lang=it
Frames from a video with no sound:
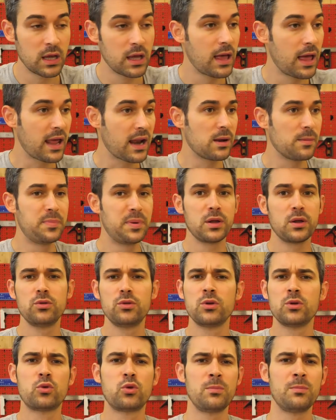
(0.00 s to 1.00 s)
Era il periodo
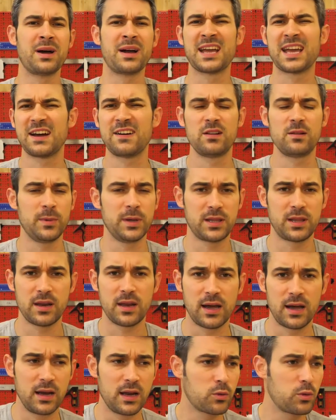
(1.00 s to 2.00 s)
in cui mancava il
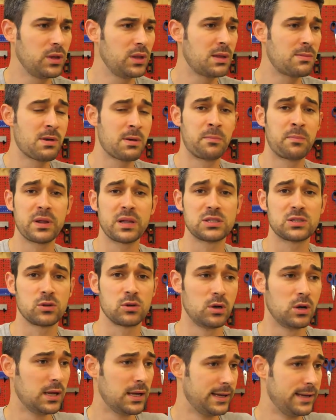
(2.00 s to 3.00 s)
materiale, quindi abbiamo
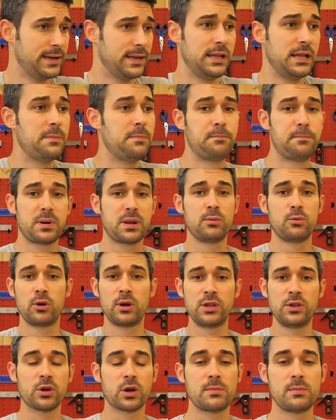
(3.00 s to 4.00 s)
preso il primo
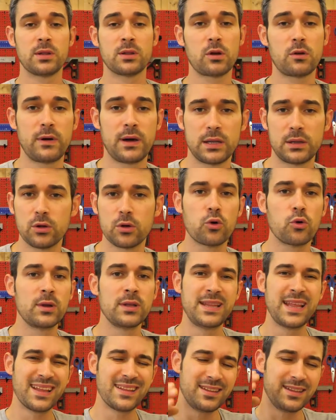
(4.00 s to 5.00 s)
legno che abbiamo trovato con
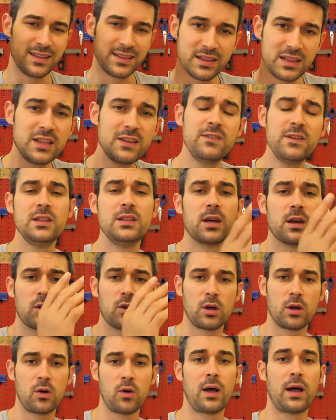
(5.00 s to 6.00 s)
l'idea di
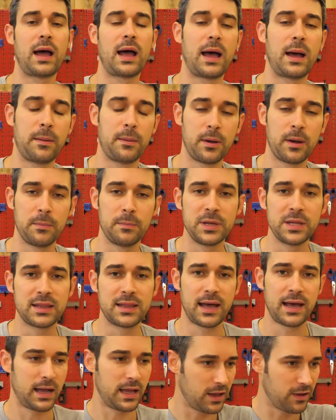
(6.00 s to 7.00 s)
dividerlo a
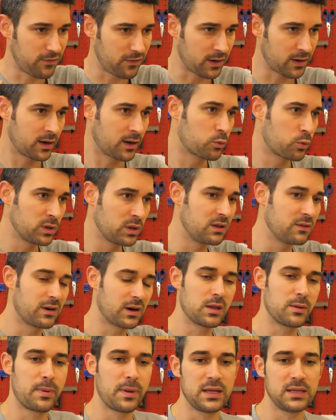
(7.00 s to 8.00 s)
metà e farne quindi
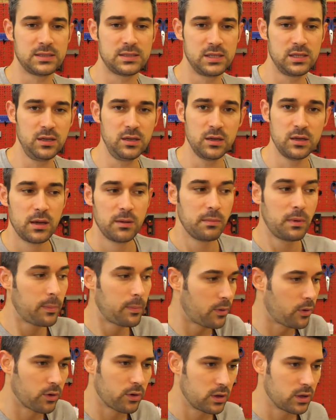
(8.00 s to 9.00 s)
vari pezzi, ma
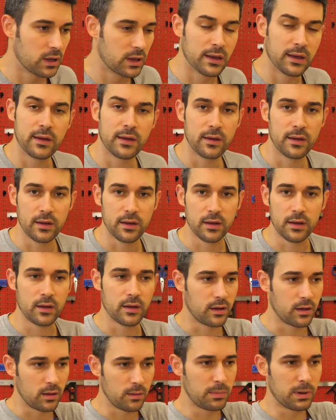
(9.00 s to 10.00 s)
poi
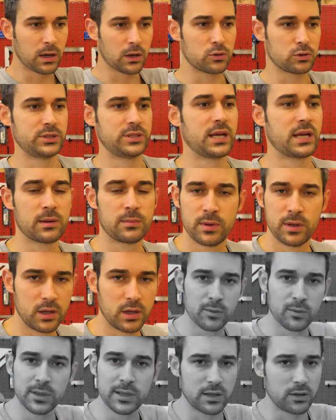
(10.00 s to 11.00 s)
eh, il banco Sega mi ha
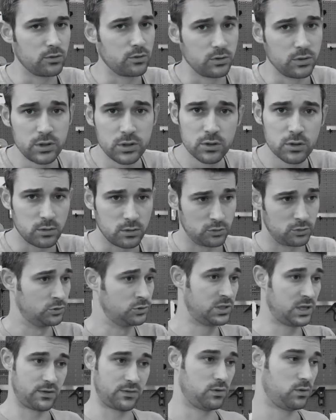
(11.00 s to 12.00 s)
Matteo, io non
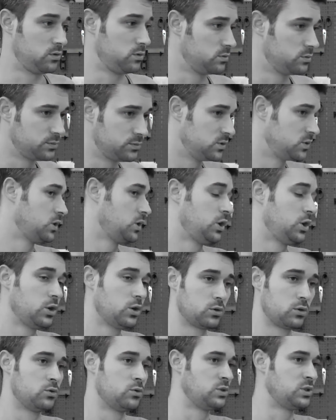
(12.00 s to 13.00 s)
ce la fo,
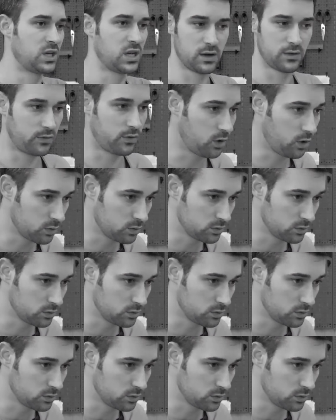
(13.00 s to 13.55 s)
io non ce la fo.